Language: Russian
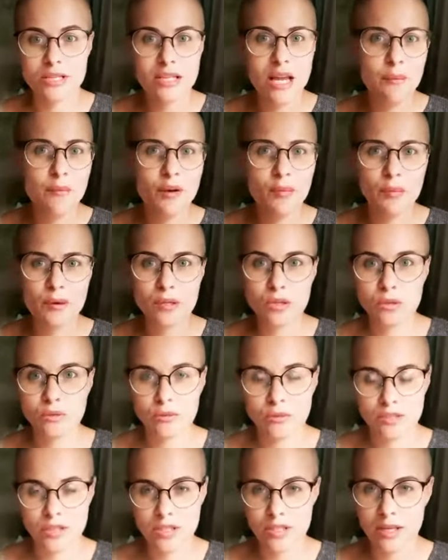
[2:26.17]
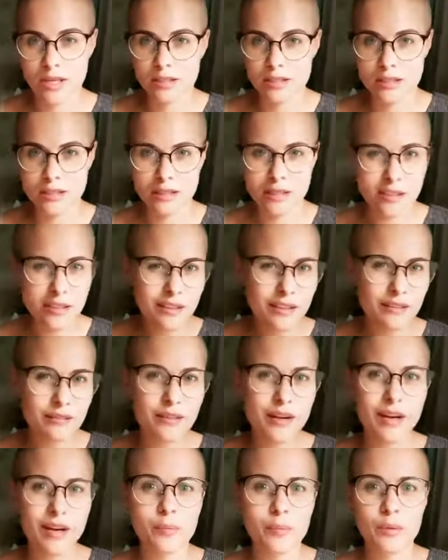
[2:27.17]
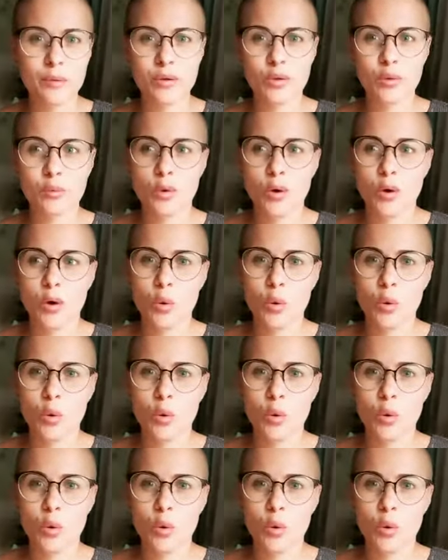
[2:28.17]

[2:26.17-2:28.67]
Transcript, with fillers: С самого простого начинается голова, потом,